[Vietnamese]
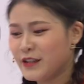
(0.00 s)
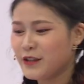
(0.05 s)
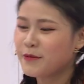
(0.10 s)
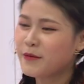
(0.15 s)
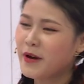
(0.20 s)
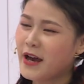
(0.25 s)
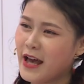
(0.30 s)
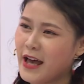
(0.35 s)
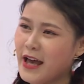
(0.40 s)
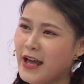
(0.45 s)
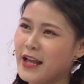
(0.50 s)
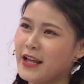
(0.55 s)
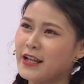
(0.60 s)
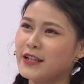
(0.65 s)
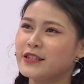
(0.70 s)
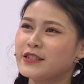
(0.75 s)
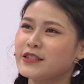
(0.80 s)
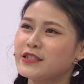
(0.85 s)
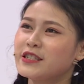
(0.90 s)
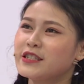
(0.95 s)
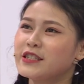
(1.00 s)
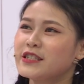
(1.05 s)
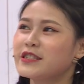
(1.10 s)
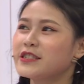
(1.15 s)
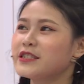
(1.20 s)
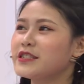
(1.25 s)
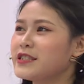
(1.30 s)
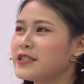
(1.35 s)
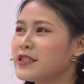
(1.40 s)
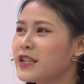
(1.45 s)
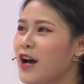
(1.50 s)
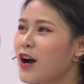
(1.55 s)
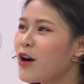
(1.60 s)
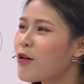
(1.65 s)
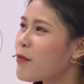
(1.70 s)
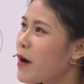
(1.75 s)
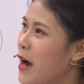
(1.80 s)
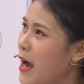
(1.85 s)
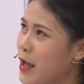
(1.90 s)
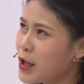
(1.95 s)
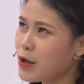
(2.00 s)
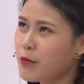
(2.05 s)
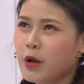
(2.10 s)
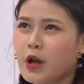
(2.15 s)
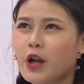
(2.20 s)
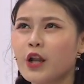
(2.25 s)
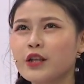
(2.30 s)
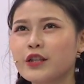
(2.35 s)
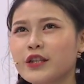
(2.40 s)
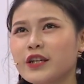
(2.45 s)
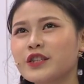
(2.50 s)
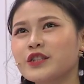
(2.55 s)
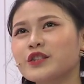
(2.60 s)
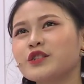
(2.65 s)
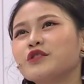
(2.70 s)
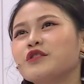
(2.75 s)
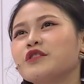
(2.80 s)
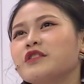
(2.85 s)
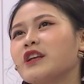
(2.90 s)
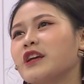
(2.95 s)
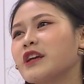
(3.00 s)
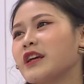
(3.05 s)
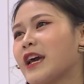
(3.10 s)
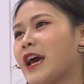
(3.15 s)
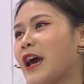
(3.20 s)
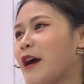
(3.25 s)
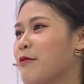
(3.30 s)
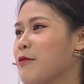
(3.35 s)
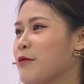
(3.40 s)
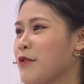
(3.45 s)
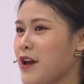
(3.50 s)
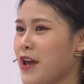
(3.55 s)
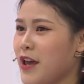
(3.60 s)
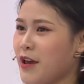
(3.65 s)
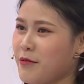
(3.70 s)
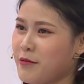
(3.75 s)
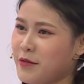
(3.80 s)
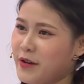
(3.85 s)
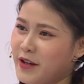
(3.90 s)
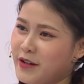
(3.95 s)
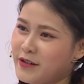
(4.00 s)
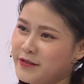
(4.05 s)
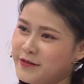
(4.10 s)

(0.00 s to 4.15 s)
Nhưng mà nó không hay, nhưng mà nó chất chứa tình cảm của em ấy.